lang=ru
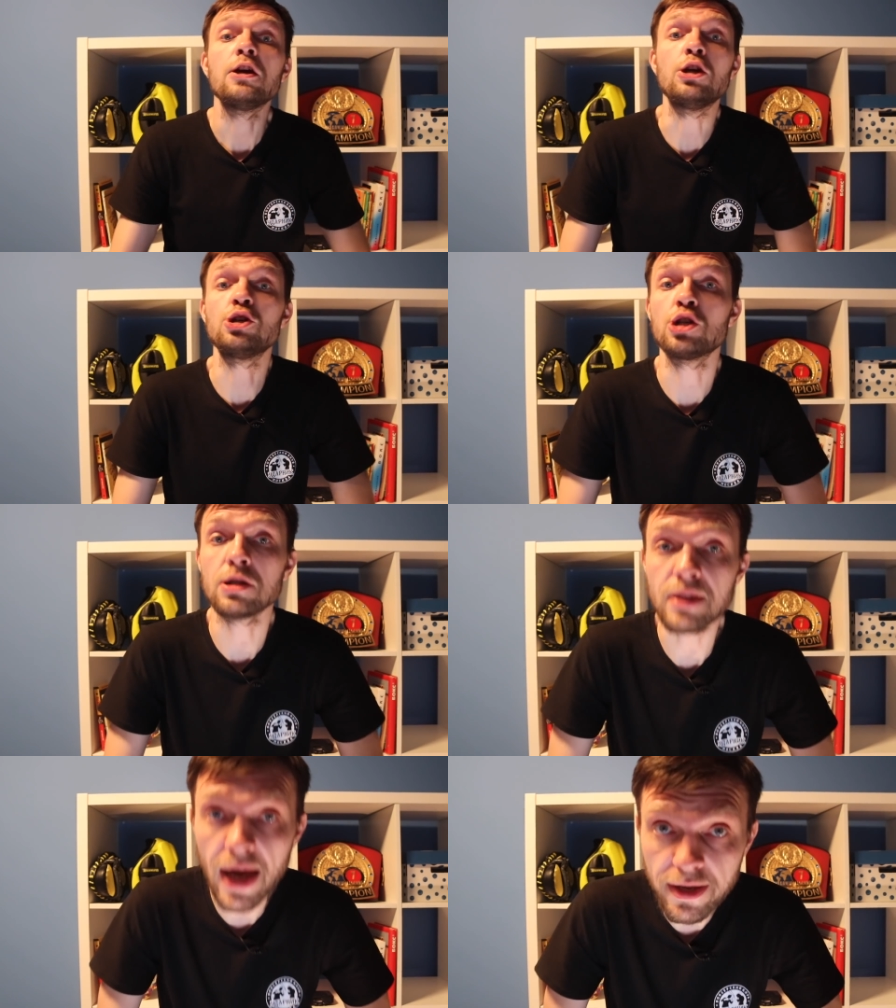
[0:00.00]
И
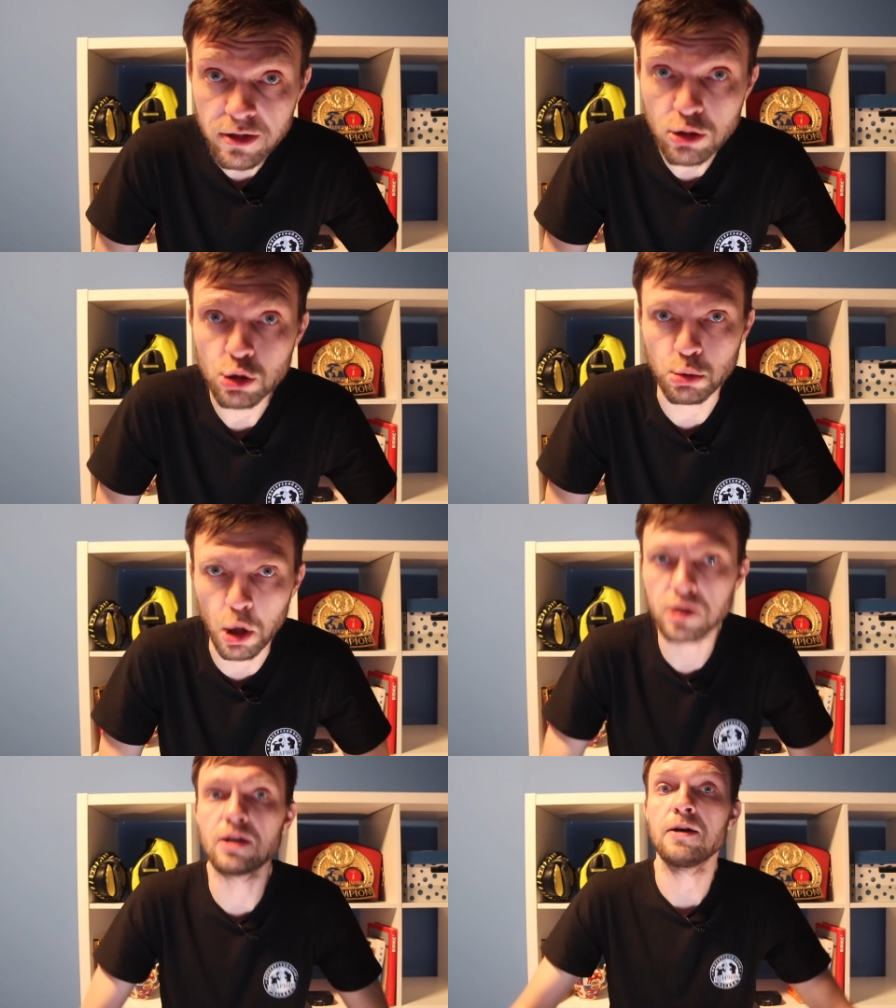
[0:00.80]
считайте,
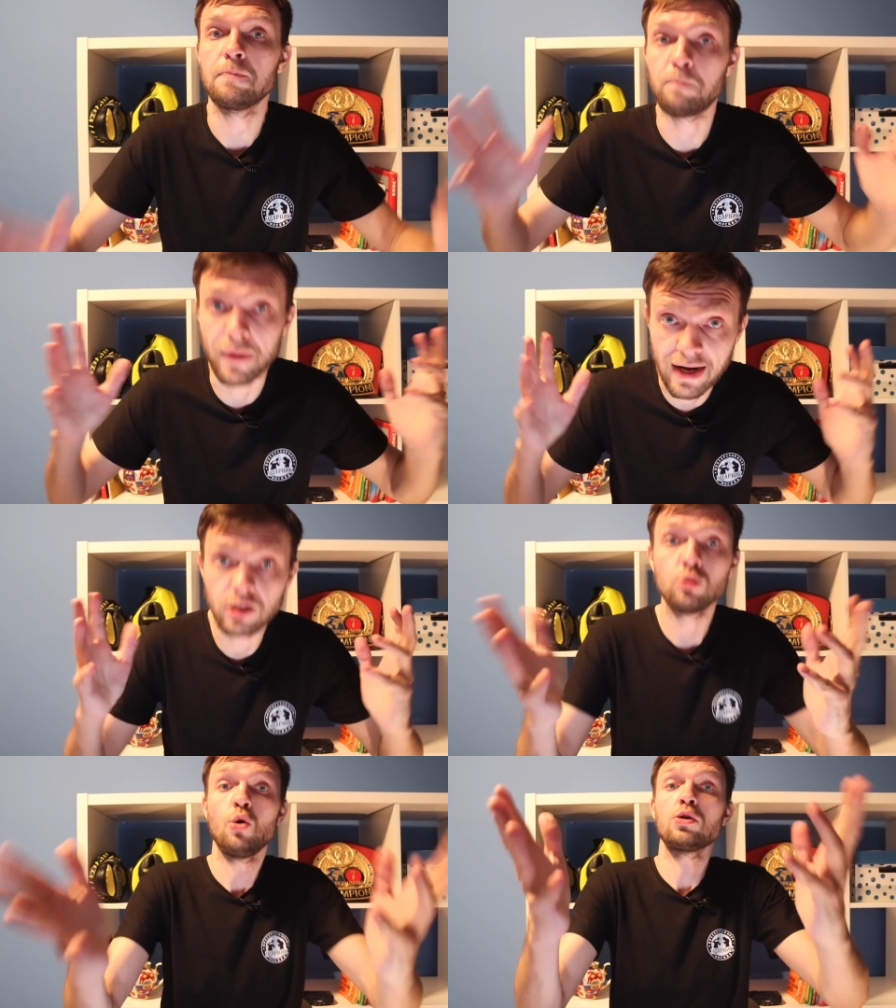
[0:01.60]
что это
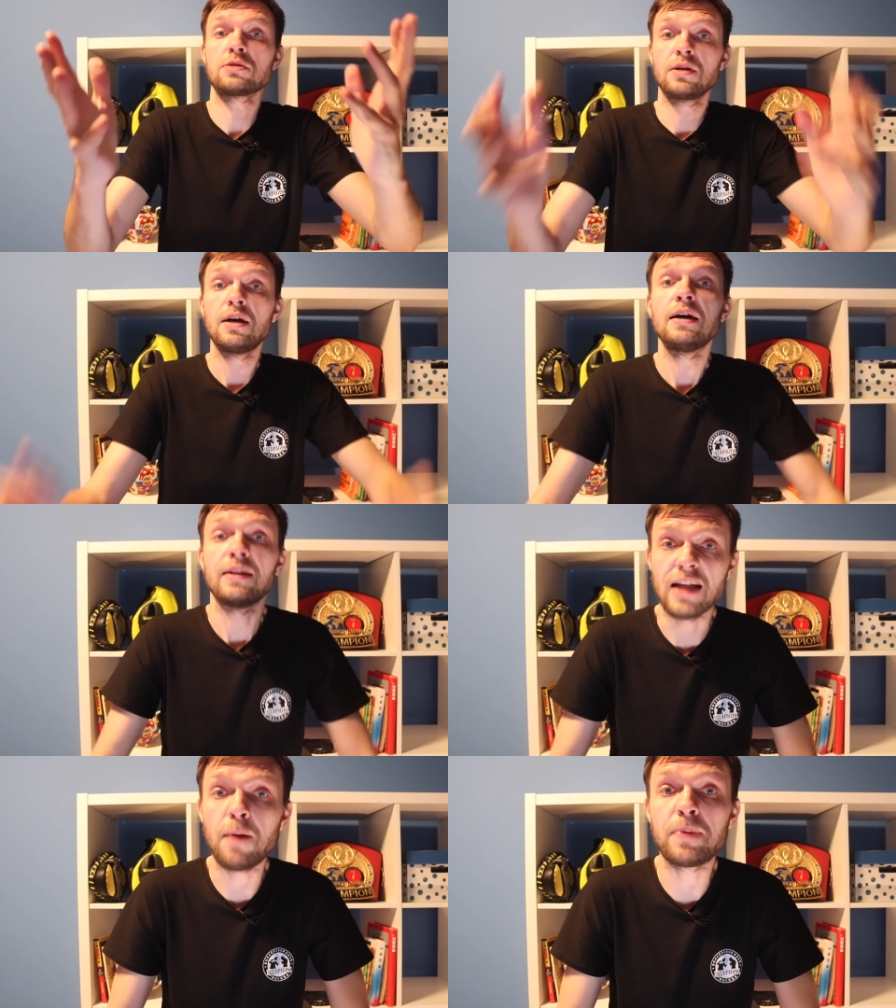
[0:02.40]
прогноз
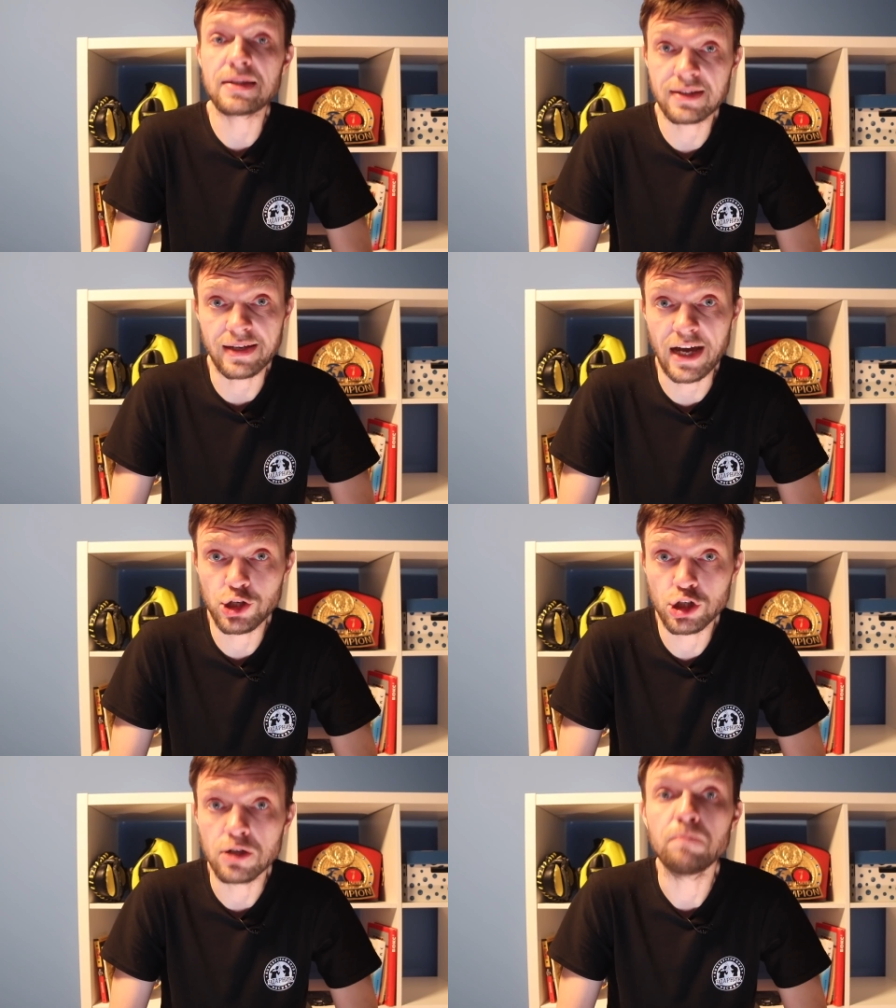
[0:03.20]
на
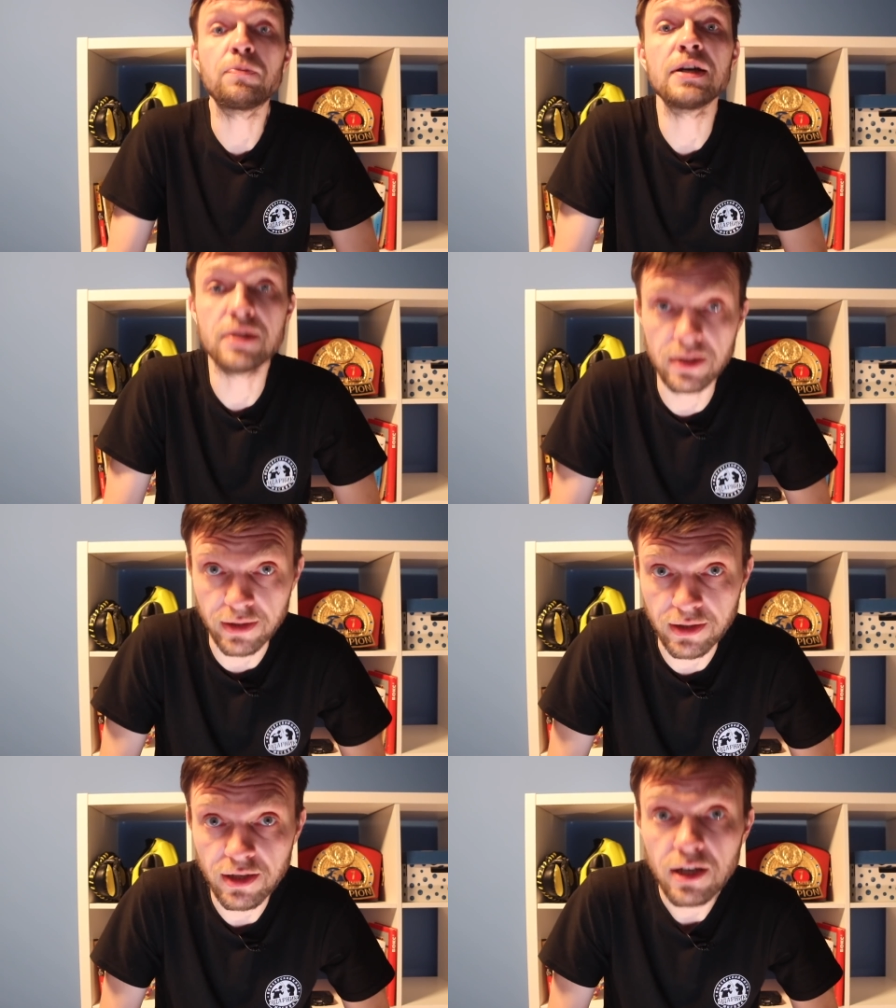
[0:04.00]
предстоящий
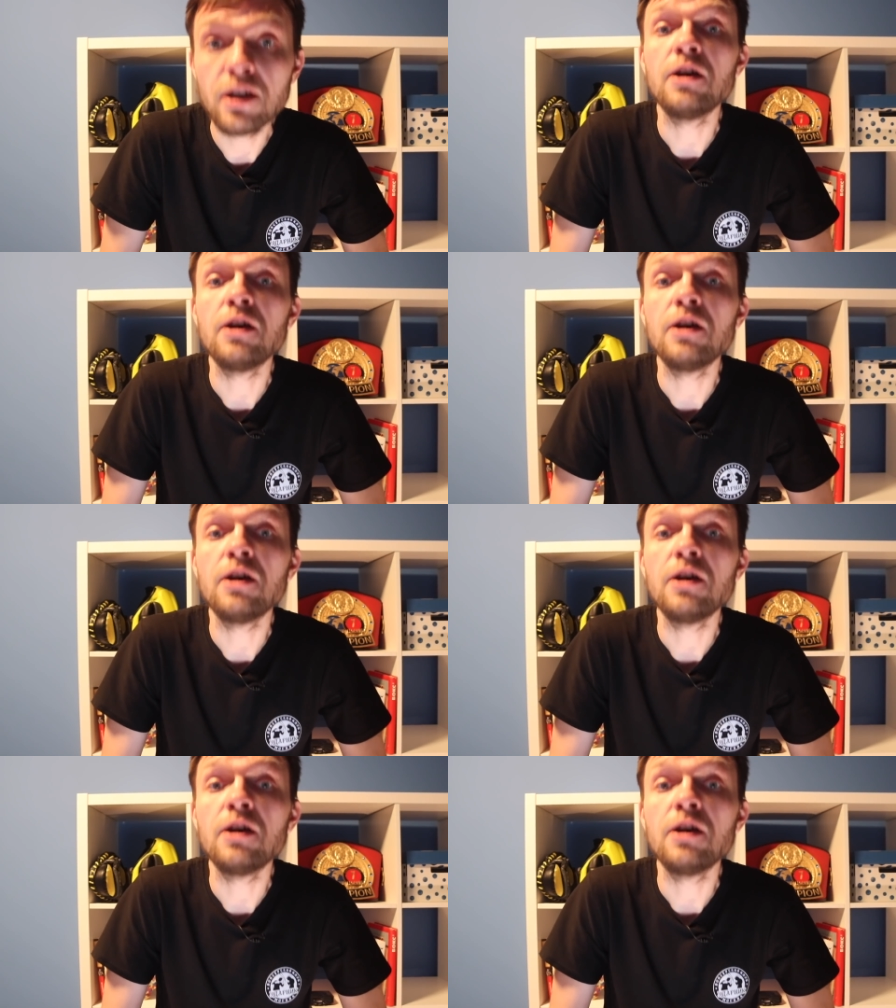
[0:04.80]
поединок.